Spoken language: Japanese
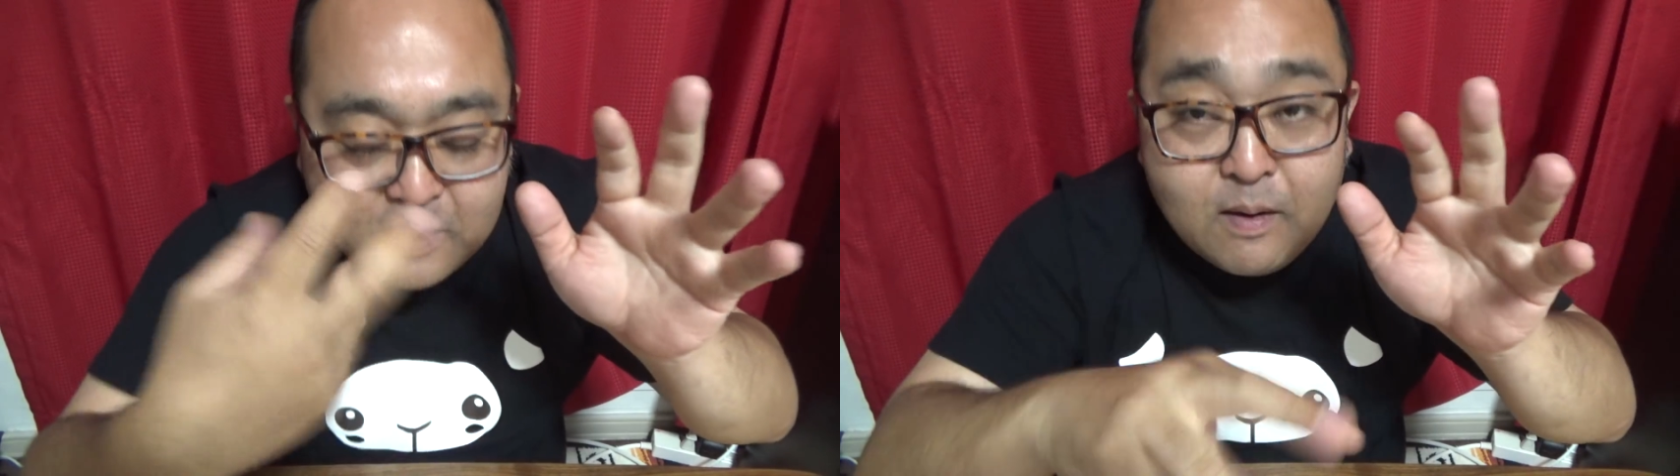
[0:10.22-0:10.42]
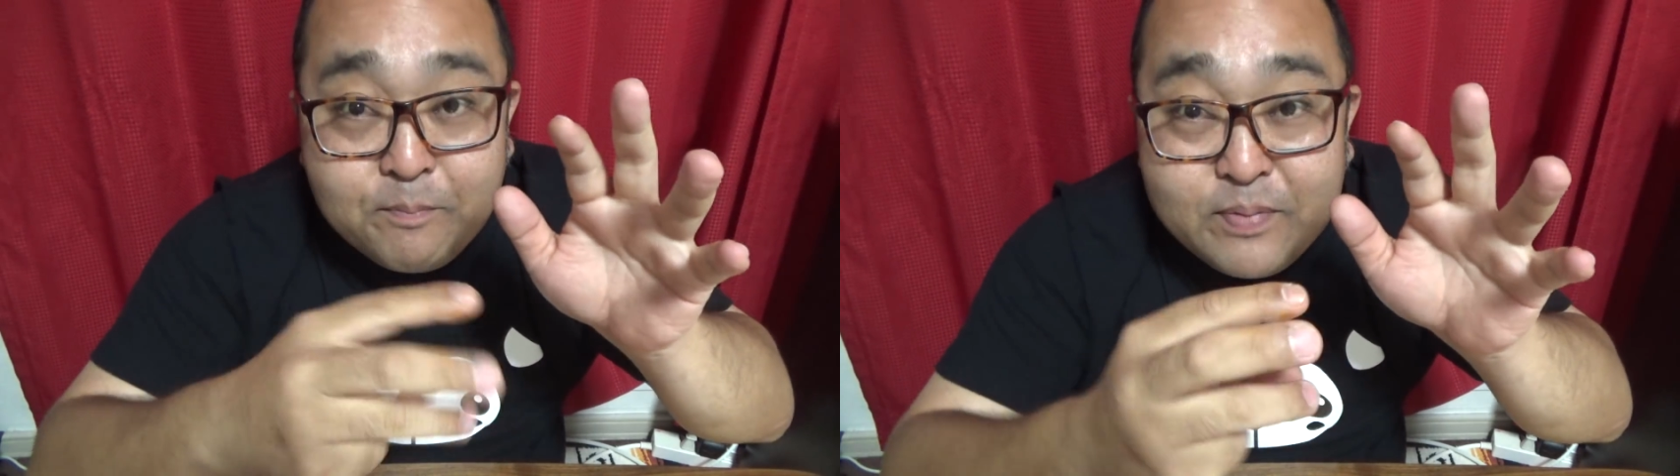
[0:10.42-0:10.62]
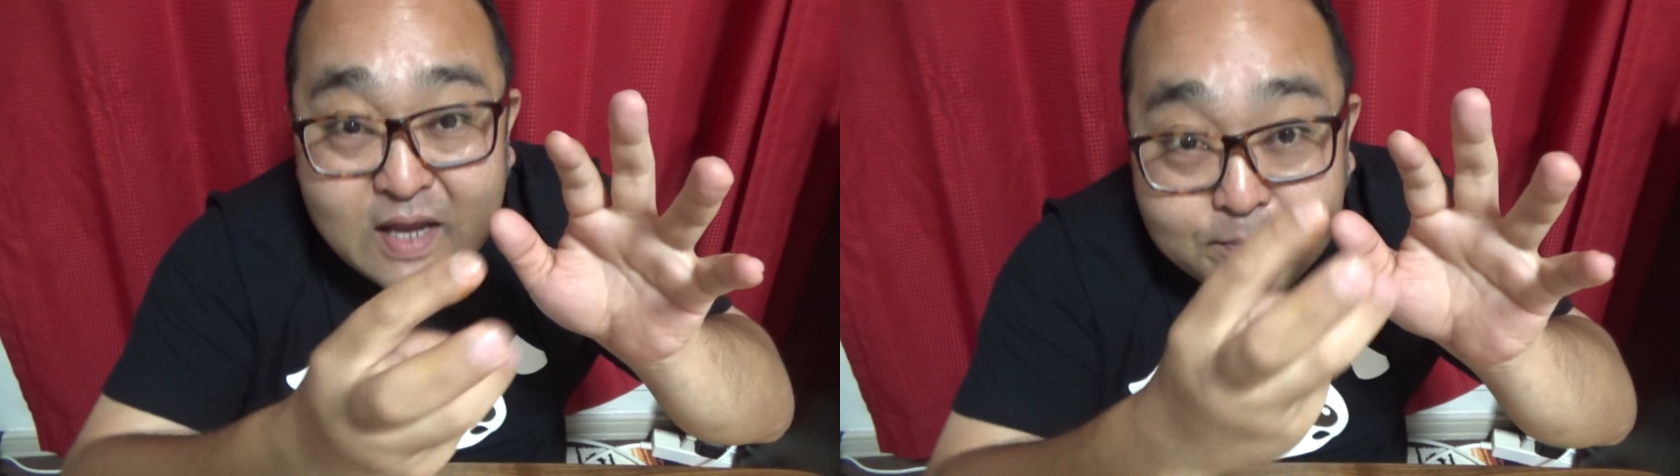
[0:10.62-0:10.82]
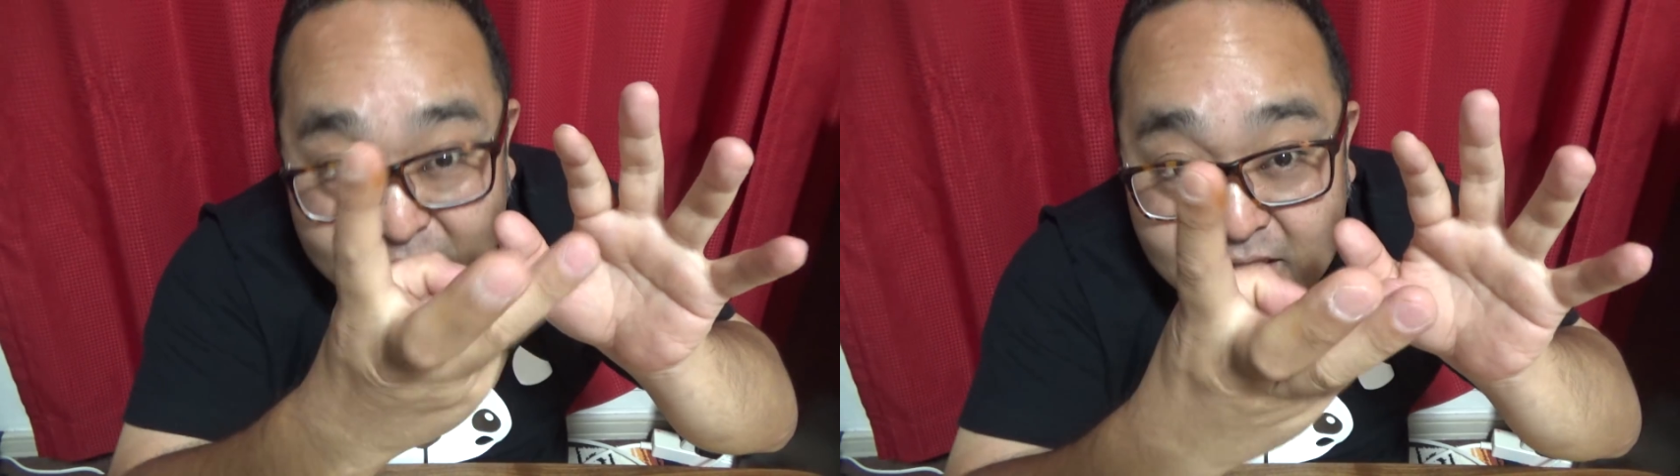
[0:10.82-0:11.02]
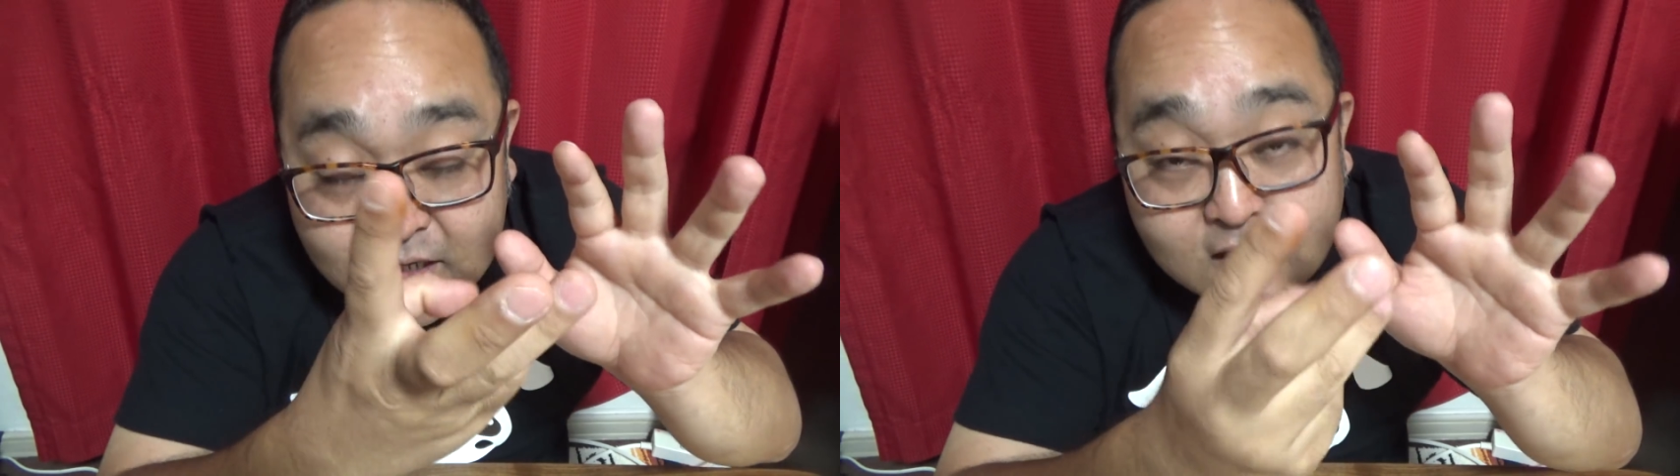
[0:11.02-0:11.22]
今手が
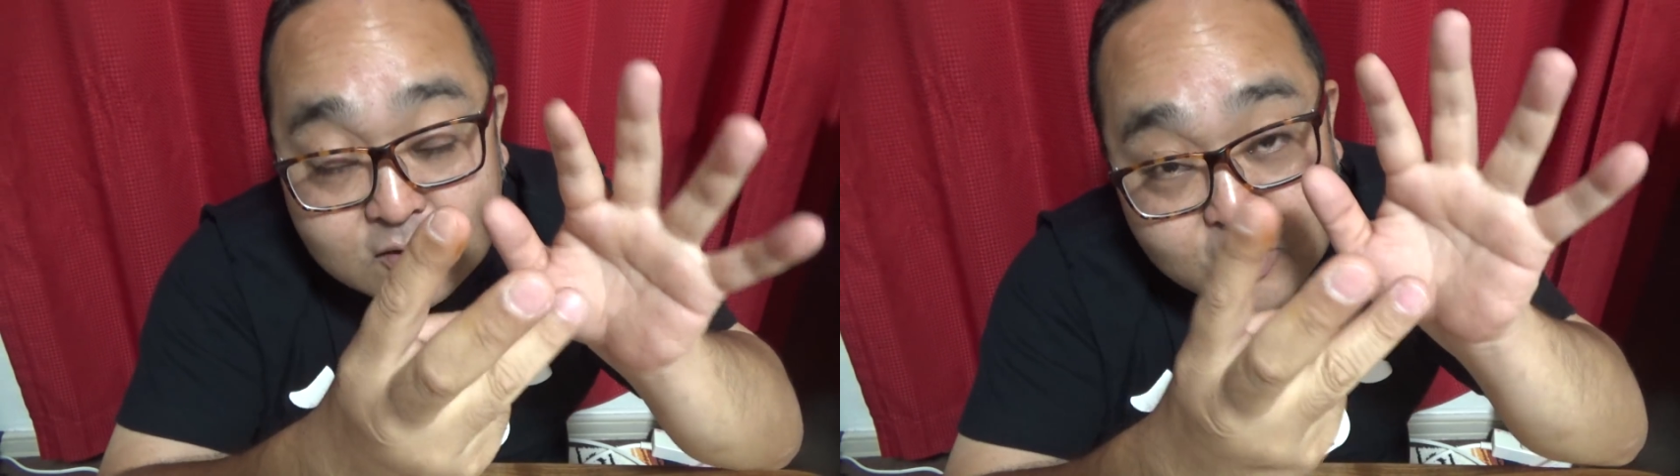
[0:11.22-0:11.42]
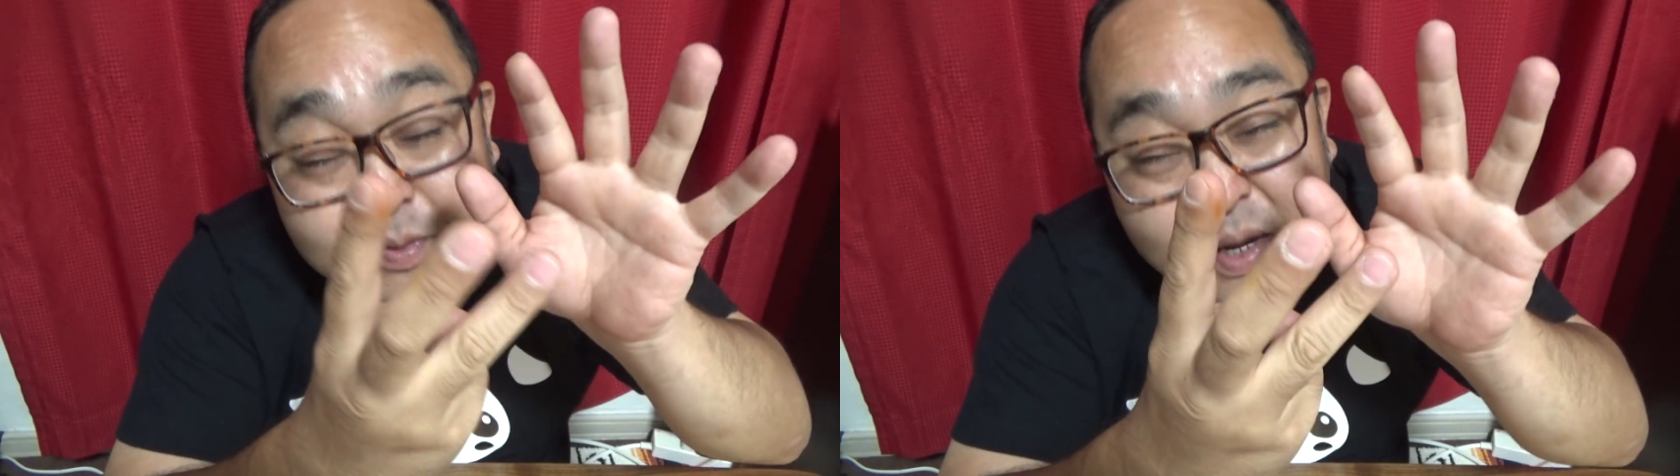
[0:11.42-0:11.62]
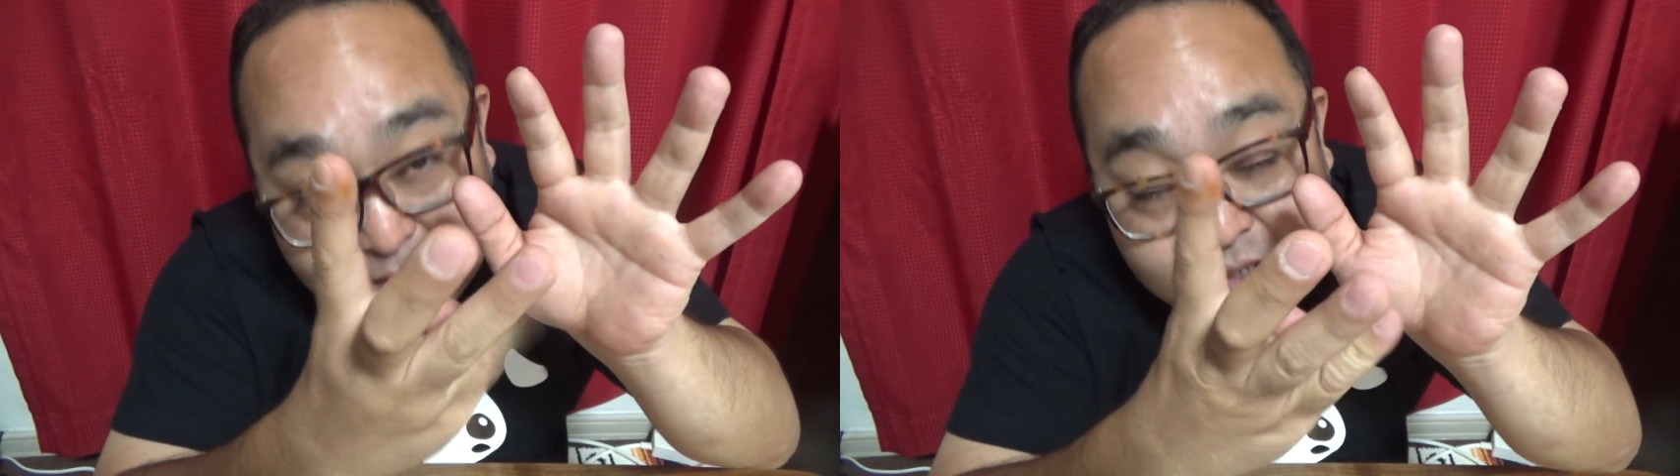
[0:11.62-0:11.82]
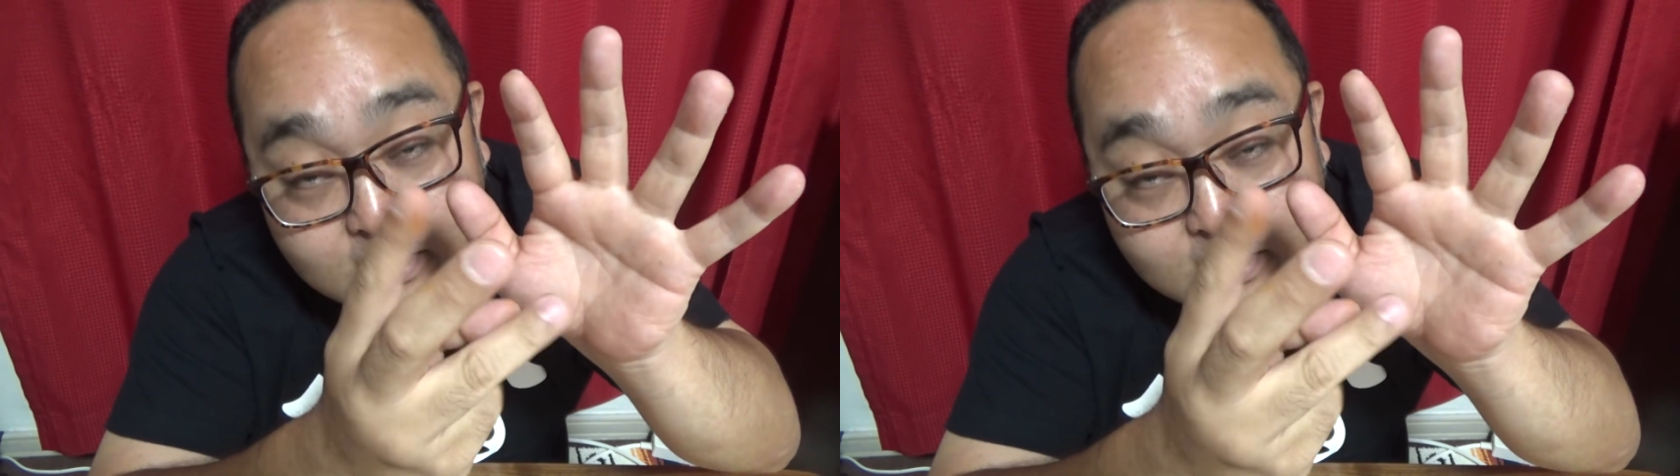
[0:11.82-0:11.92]
ピンってなったけど、指がピンっ